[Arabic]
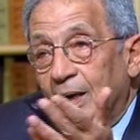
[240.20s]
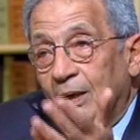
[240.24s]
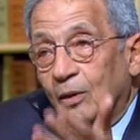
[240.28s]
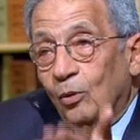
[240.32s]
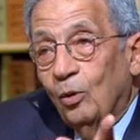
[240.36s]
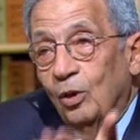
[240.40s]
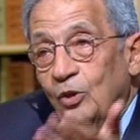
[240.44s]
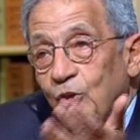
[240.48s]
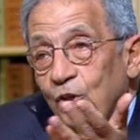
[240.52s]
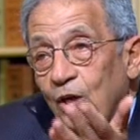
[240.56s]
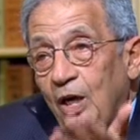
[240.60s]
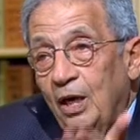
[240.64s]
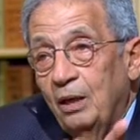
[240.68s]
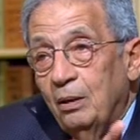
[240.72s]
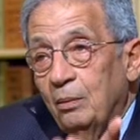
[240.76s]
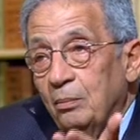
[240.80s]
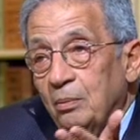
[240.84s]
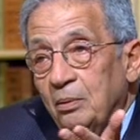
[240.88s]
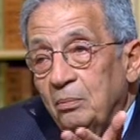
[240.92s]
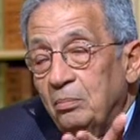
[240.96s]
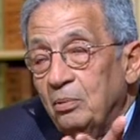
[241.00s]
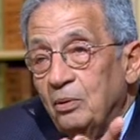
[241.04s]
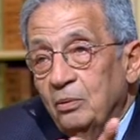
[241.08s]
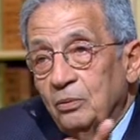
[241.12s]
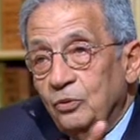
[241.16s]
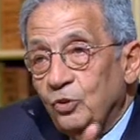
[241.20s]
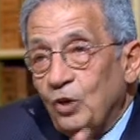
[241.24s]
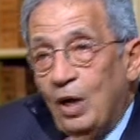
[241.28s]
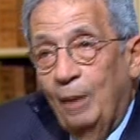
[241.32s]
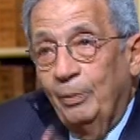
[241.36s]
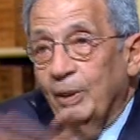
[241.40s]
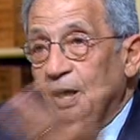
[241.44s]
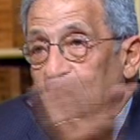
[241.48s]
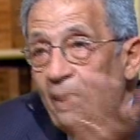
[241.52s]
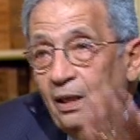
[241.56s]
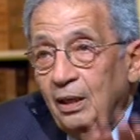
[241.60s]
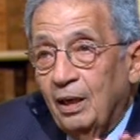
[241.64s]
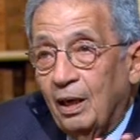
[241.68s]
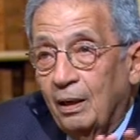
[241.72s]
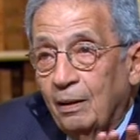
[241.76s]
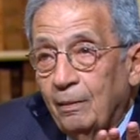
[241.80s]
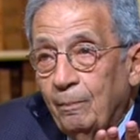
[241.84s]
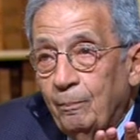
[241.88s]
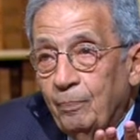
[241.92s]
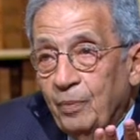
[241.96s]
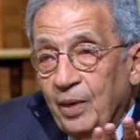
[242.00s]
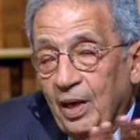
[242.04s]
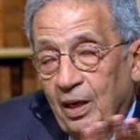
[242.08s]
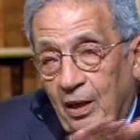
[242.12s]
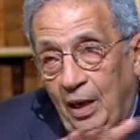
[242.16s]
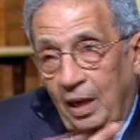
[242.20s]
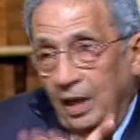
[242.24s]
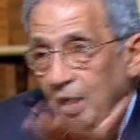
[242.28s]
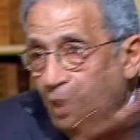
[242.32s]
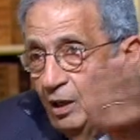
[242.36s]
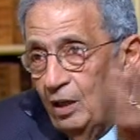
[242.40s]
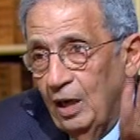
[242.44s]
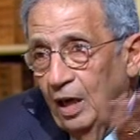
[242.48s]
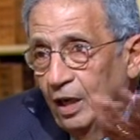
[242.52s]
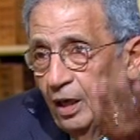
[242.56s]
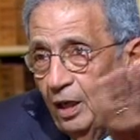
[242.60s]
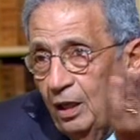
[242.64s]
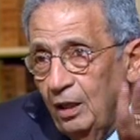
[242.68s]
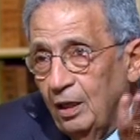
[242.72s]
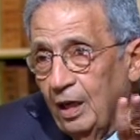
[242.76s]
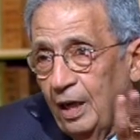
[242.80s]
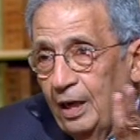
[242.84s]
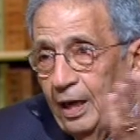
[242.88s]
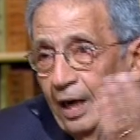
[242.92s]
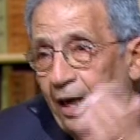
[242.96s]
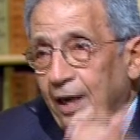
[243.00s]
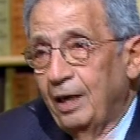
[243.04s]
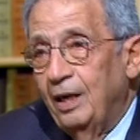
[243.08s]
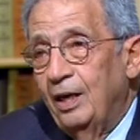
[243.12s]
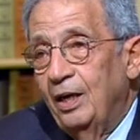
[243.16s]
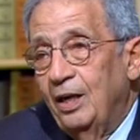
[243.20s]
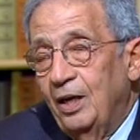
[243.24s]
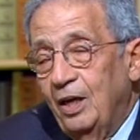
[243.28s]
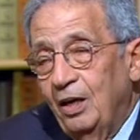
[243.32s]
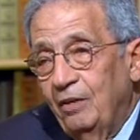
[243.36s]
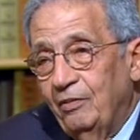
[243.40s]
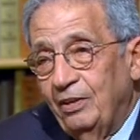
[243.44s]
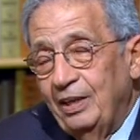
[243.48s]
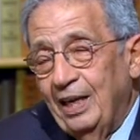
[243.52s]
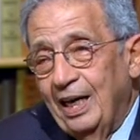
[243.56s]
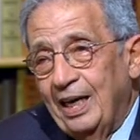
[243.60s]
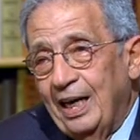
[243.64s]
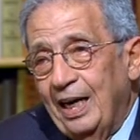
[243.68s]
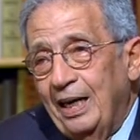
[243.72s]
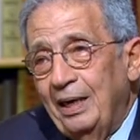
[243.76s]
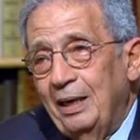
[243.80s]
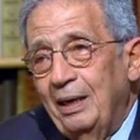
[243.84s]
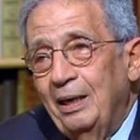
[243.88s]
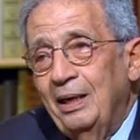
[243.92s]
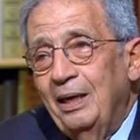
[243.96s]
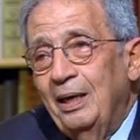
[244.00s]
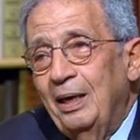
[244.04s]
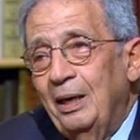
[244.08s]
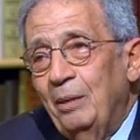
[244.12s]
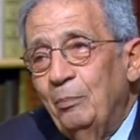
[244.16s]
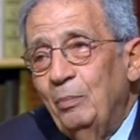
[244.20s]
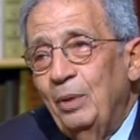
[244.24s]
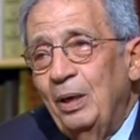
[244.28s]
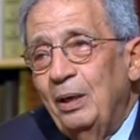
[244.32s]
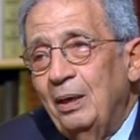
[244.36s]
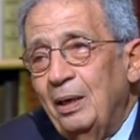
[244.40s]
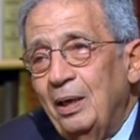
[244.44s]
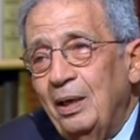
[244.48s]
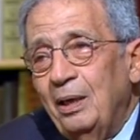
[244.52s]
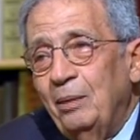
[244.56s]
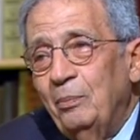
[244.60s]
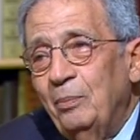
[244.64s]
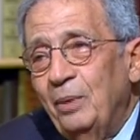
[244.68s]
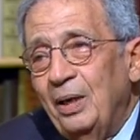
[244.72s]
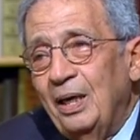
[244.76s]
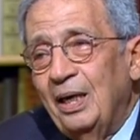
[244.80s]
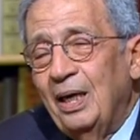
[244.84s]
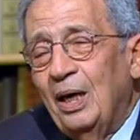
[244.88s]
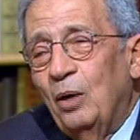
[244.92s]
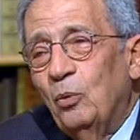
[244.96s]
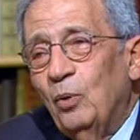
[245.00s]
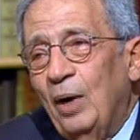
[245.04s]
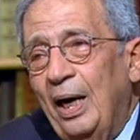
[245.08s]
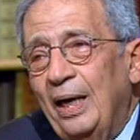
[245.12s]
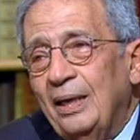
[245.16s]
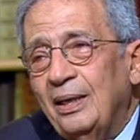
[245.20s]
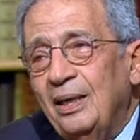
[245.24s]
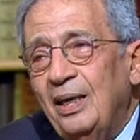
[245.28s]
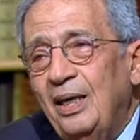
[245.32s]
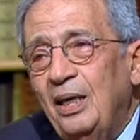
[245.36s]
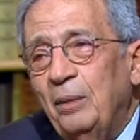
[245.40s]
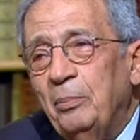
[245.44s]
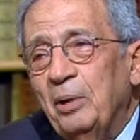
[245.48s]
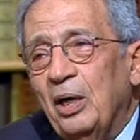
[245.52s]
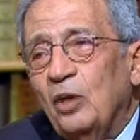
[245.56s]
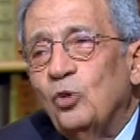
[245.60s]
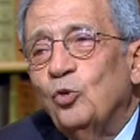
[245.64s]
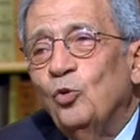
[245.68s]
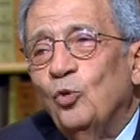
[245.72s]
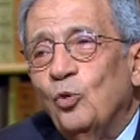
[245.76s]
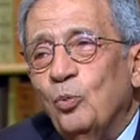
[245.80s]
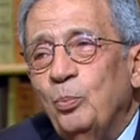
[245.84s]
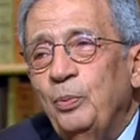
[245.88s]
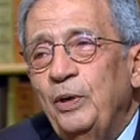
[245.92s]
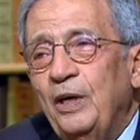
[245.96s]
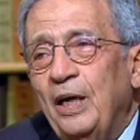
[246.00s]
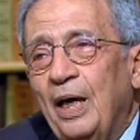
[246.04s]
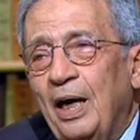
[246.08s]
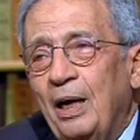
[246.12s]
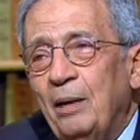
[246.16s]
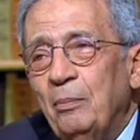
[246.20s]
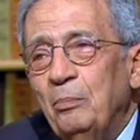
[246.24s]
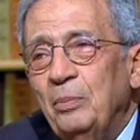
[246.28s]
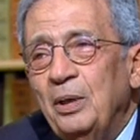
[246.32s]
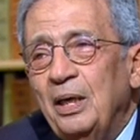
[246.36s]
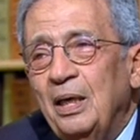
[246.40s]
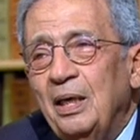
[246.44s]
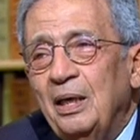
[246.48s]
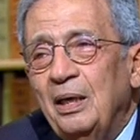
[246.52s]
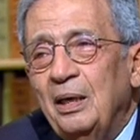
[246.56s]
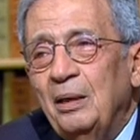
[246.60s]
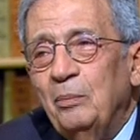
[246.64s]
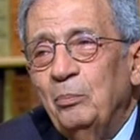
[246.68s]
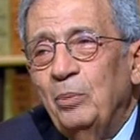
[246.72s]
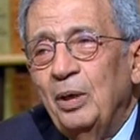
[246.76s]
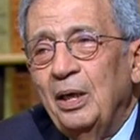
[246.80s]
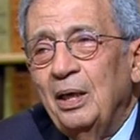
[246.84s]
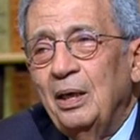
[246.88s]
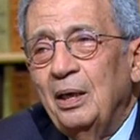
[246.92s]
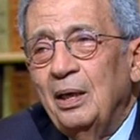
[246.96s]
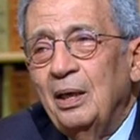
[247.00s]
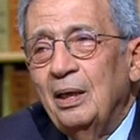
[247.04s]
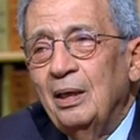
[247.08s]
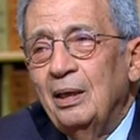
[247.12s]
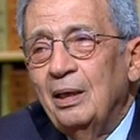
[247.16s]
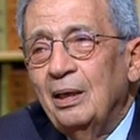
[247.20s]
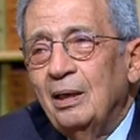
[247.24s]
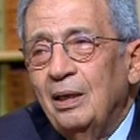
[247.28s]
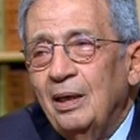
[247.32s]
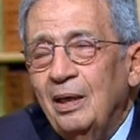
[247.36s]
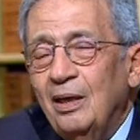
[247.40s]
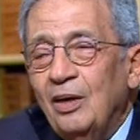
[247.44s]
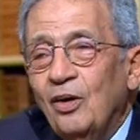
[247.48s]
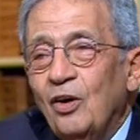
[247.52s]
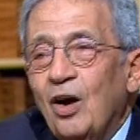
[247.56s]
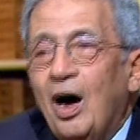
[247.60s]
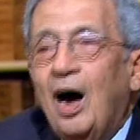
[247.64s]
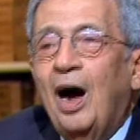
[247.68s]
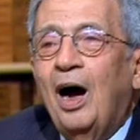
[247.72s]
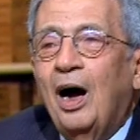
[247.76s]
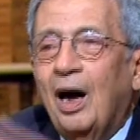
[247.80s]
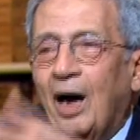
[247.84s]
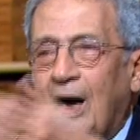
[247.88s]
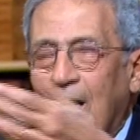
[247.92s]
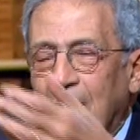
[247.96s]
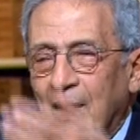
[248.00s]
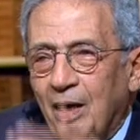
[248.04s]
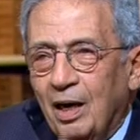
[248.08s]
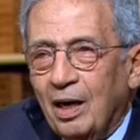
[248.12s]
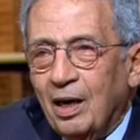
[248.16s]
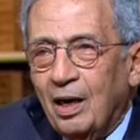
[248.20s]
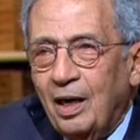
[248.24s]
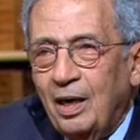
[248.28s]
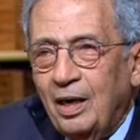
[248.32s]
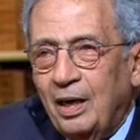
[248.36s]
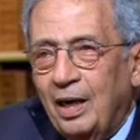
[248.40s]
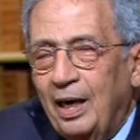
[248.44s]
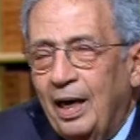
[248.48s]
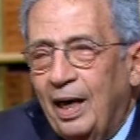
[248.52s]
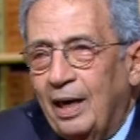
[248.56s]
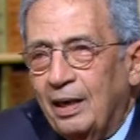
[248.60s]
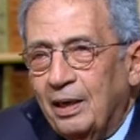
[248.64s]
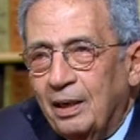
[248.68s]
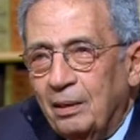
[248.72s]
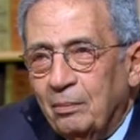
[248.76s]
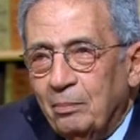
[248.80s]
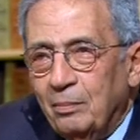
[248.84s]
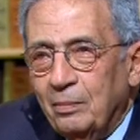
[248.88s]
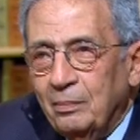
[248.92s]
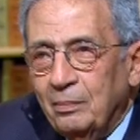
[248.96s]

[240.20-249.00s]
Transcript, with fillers: الرؤساء صعبه جدا صعبة طبعا آه، جدا جدا يعني فده كان من من الاوقات اللي بيشعر بيها براحه على الاقل يعني